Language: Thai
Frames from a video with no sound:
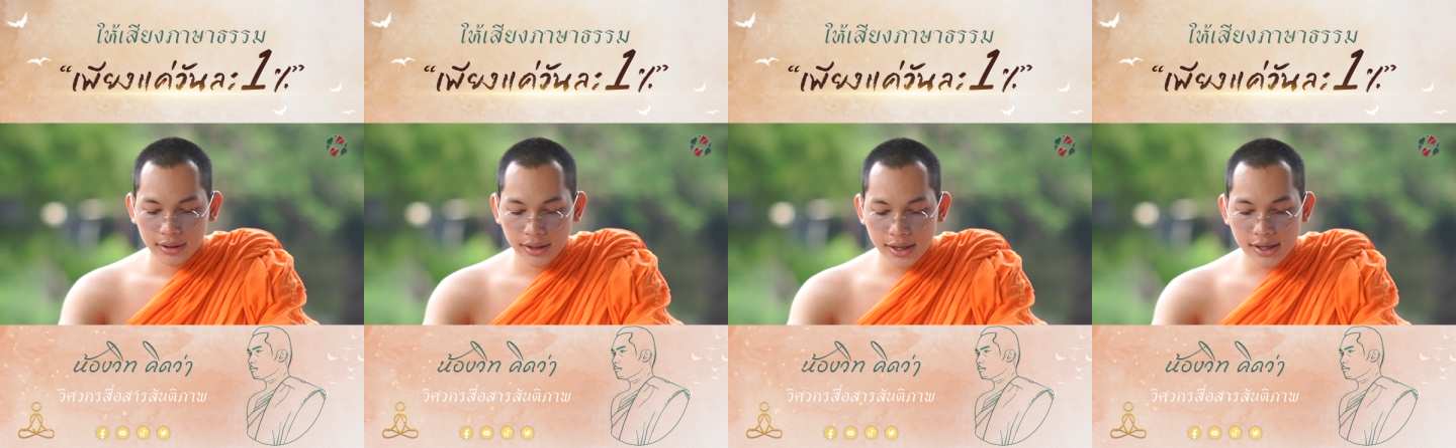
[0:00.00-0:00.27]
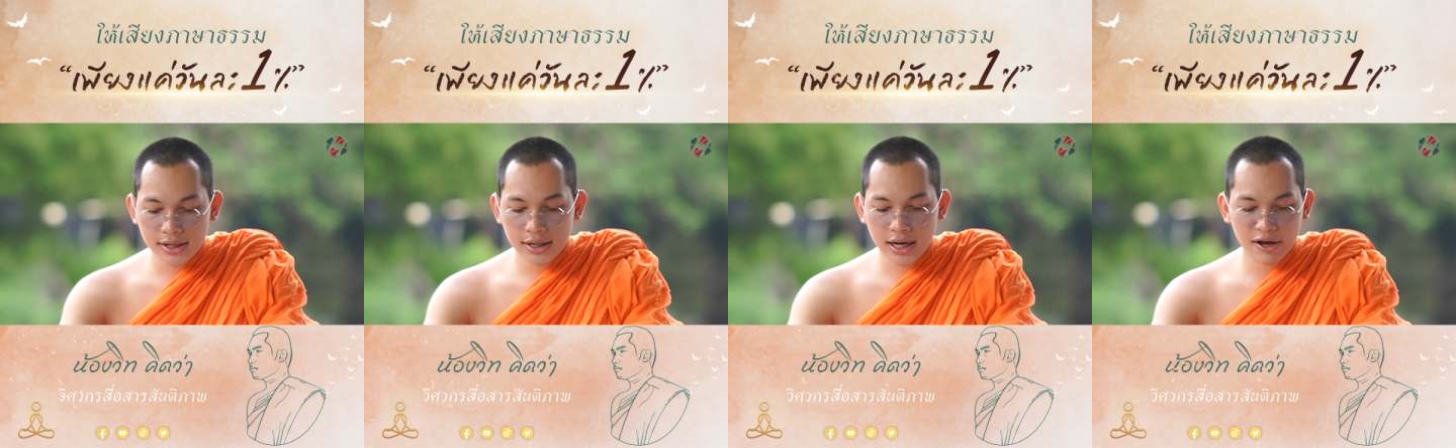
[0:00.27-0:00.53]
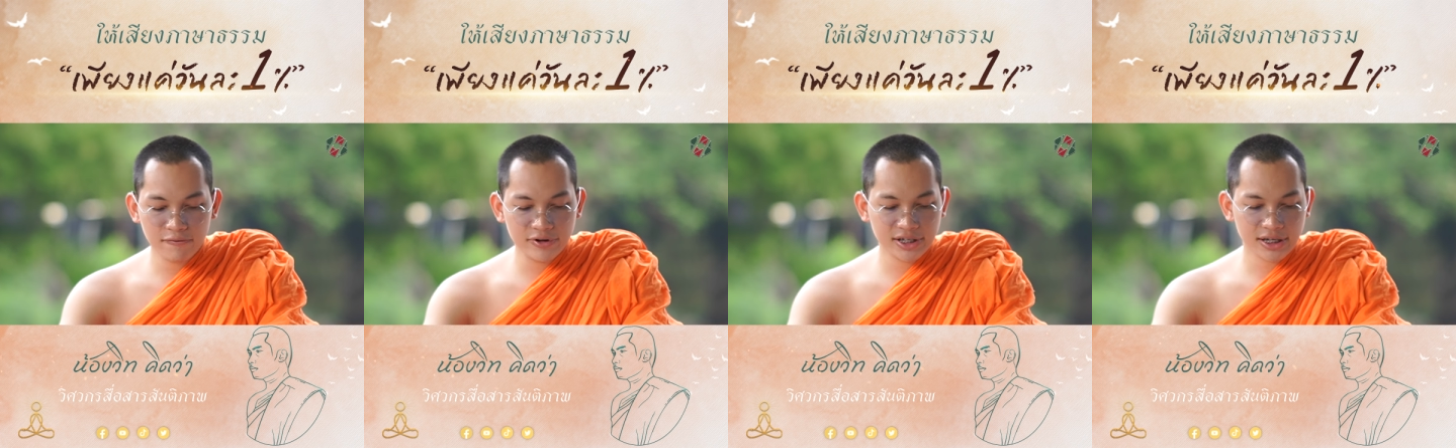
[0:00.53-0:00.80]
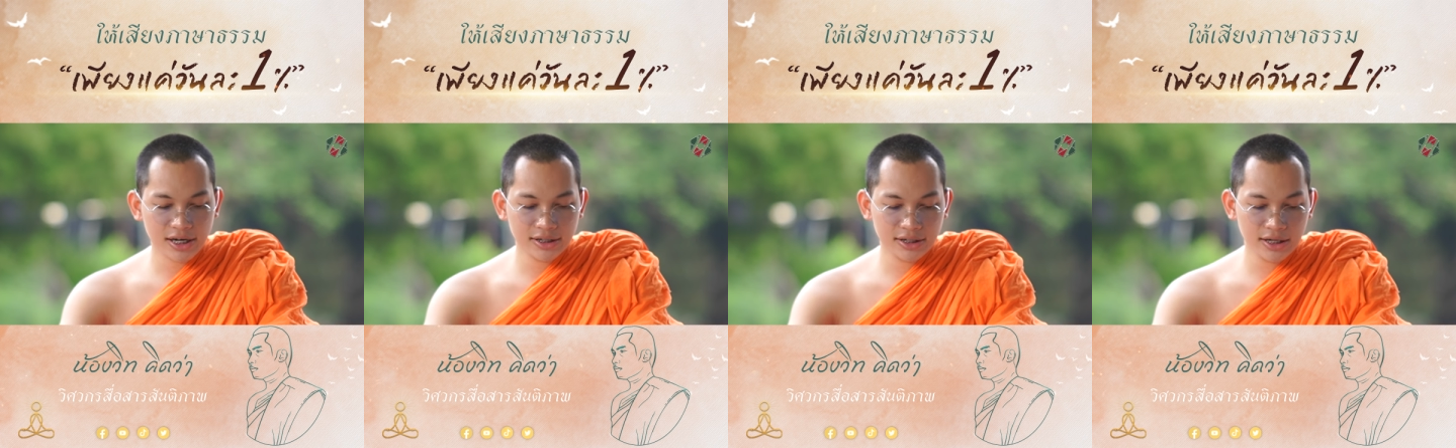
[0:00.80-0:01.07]
นี่คืองานวิ
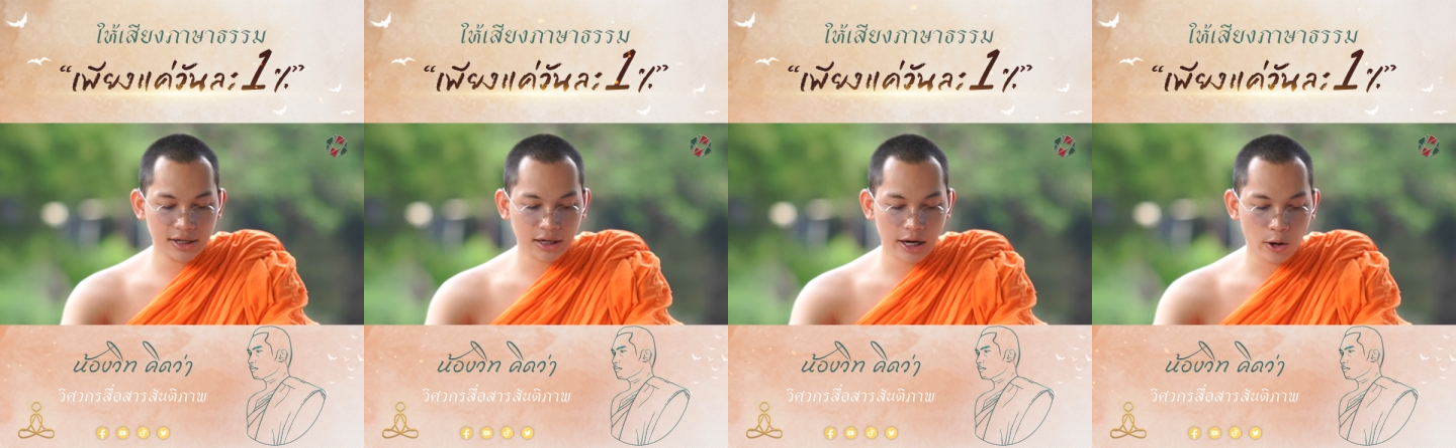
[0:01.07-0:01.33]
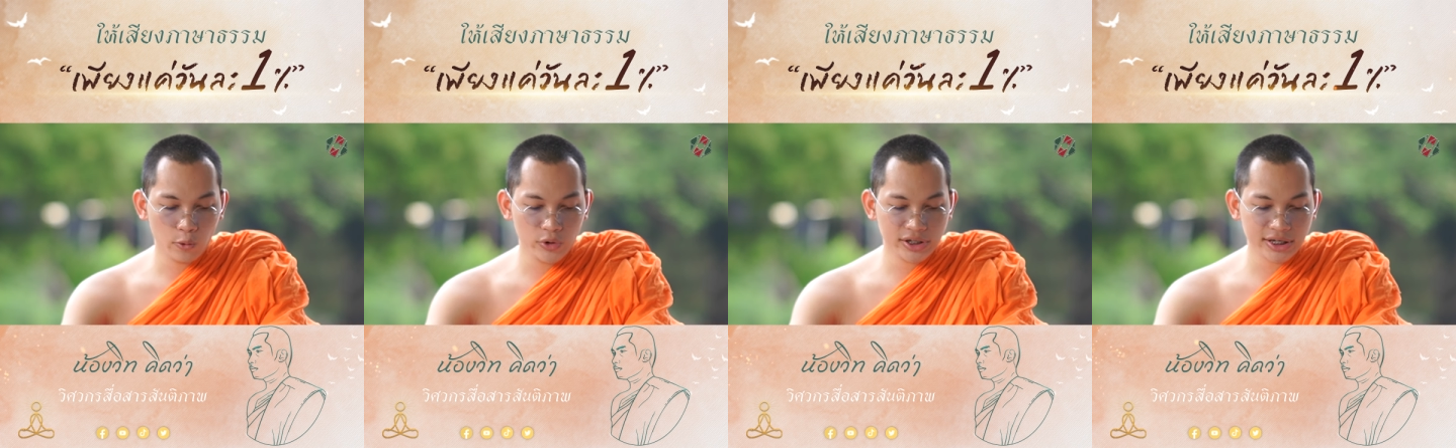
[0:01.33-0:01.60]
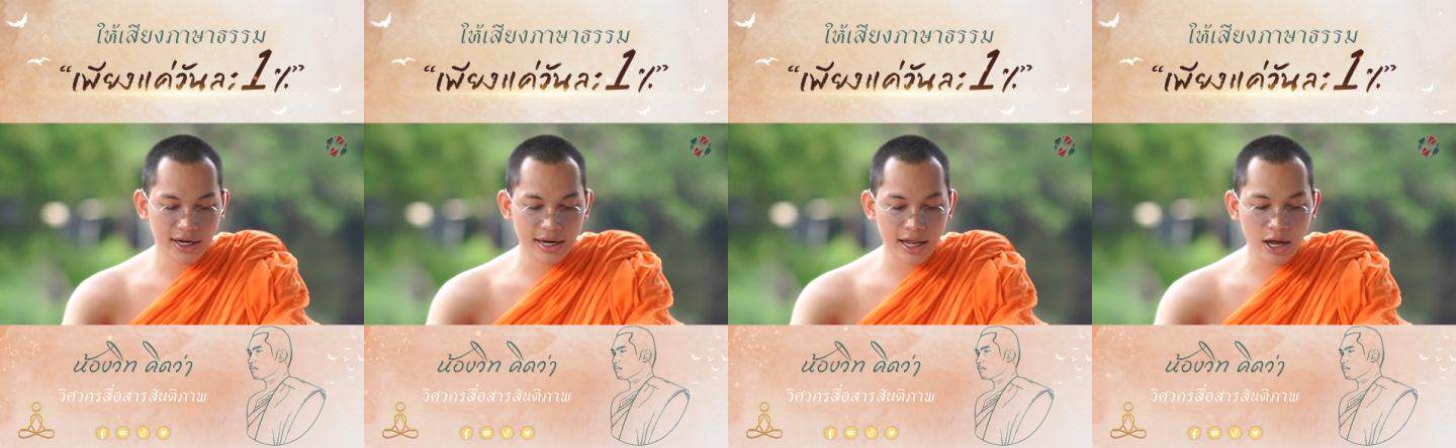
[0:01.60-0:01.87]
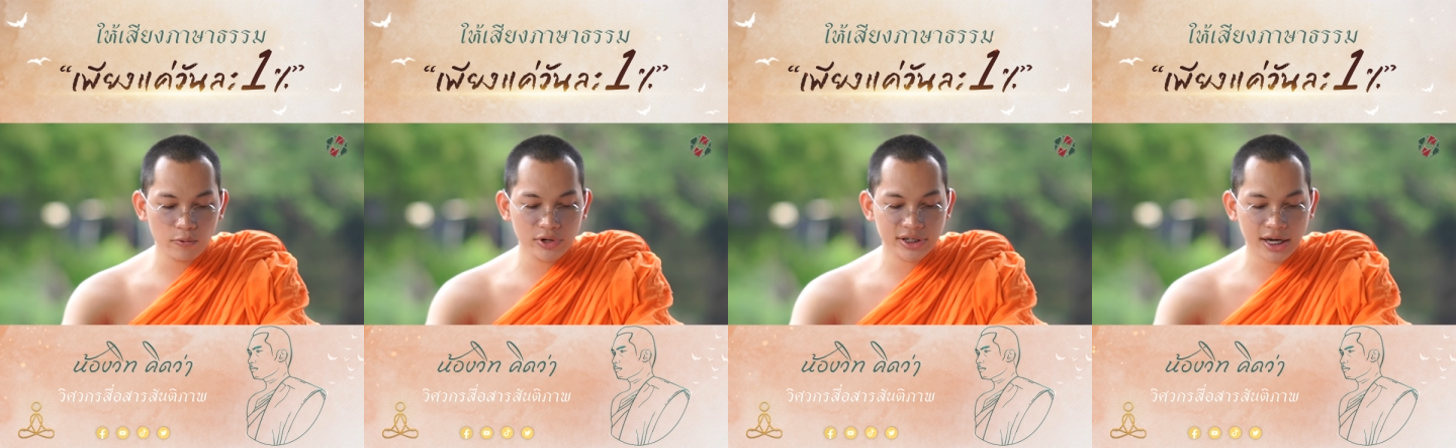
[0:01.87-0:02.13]
จัยที่เขาวิจัย
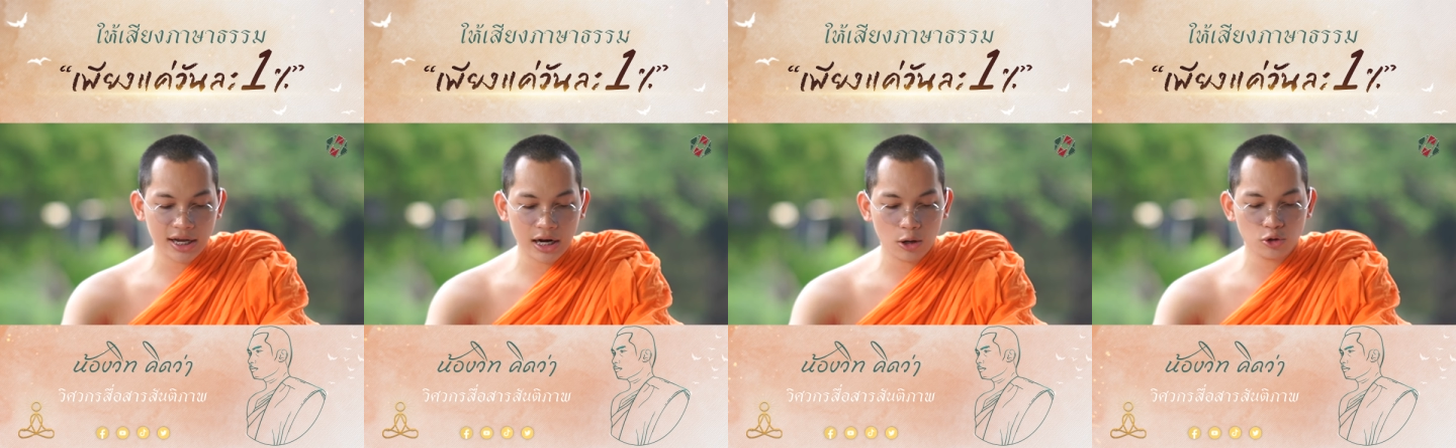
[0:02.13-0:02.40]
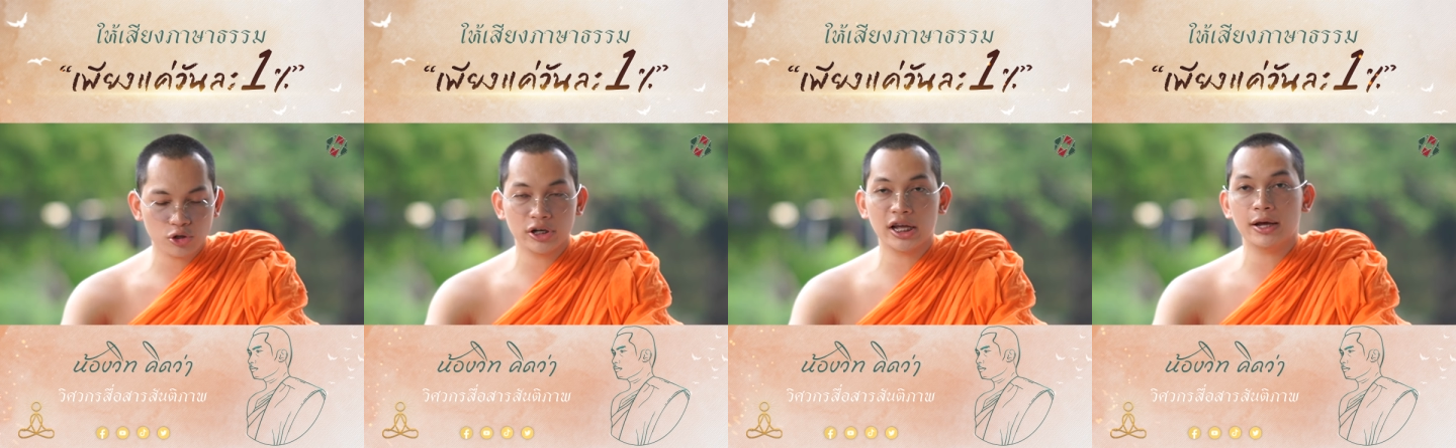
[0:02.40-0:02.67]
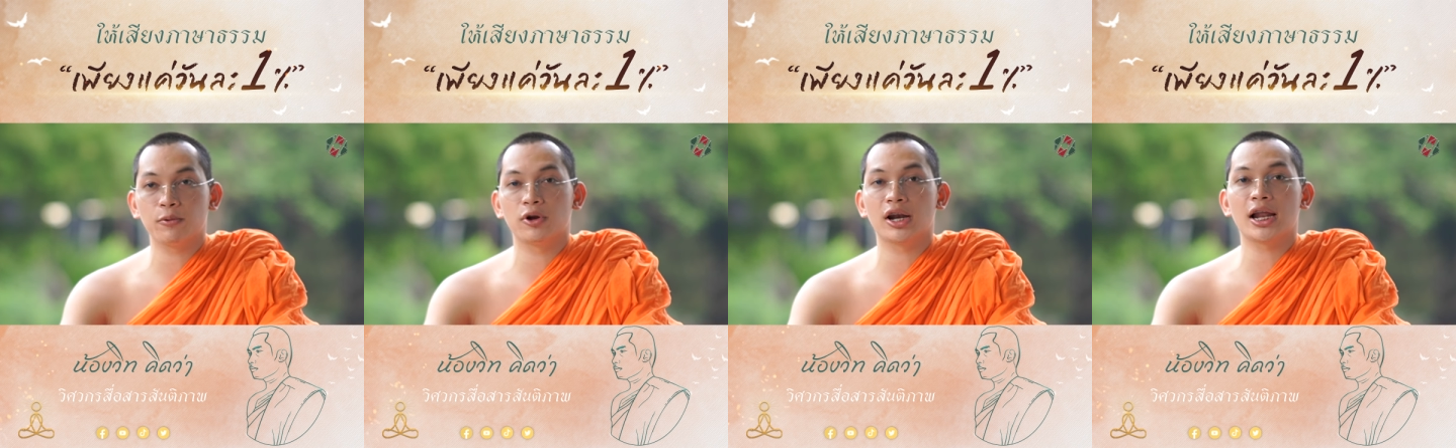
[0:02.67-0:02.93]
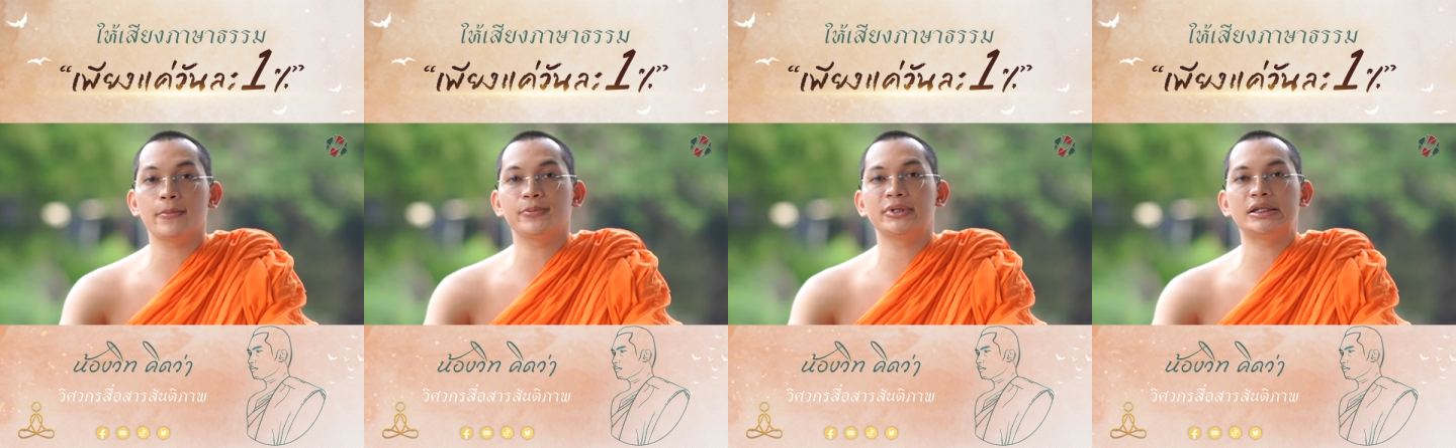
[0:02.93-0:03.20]
แล้ววิจัยเล่าจนได้ผล
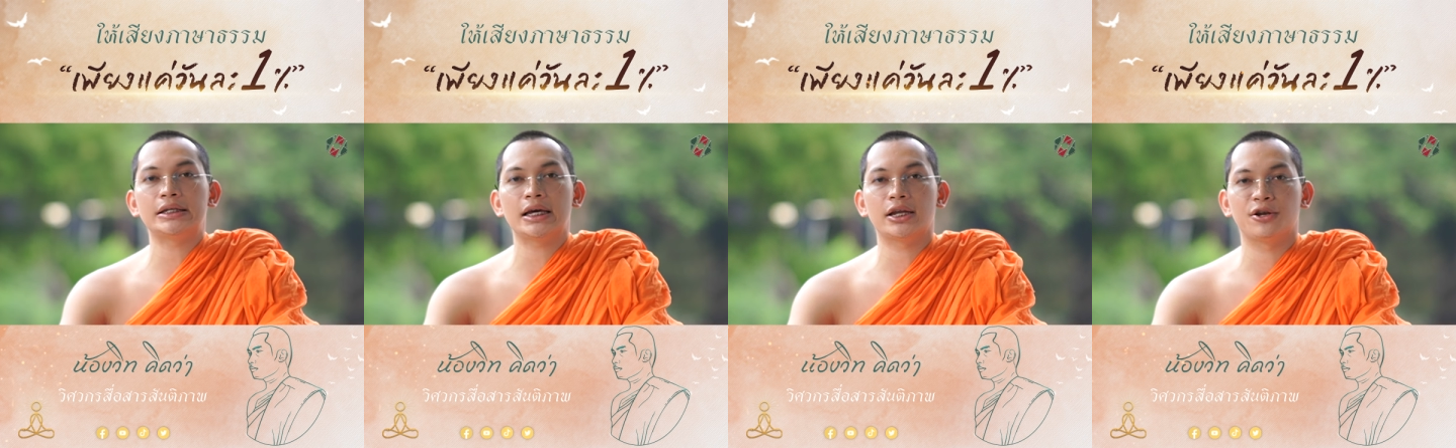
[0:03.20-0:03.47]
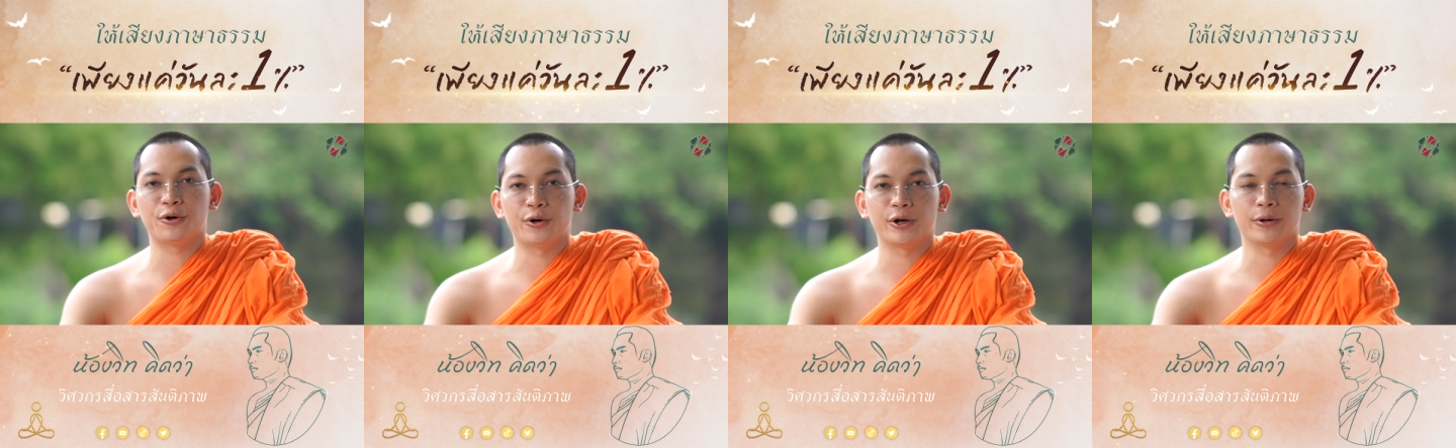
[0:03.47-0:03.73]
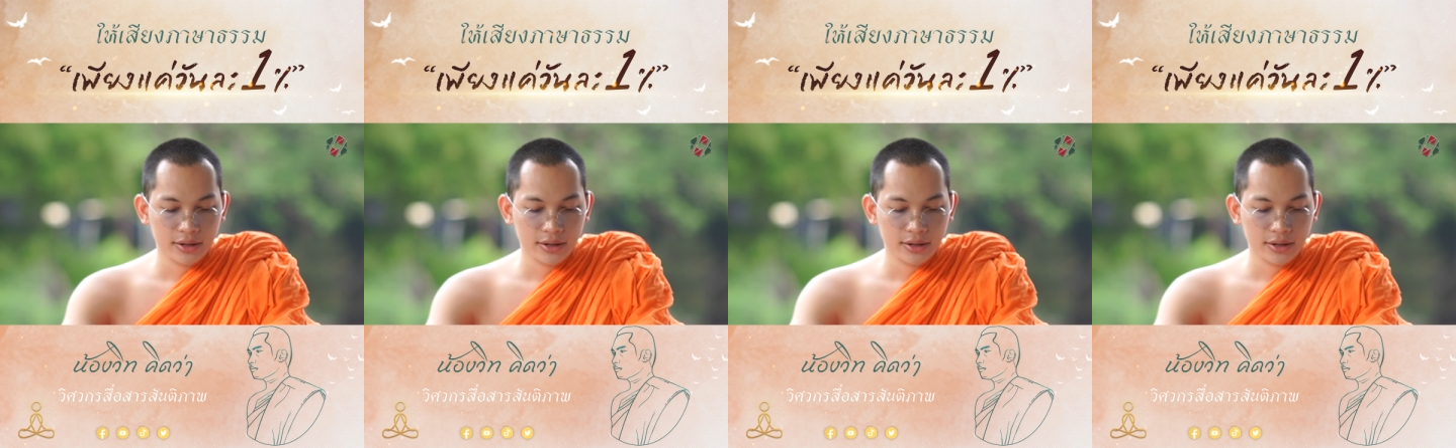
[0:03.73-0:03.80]
ลัพธ์ที่แน่นอน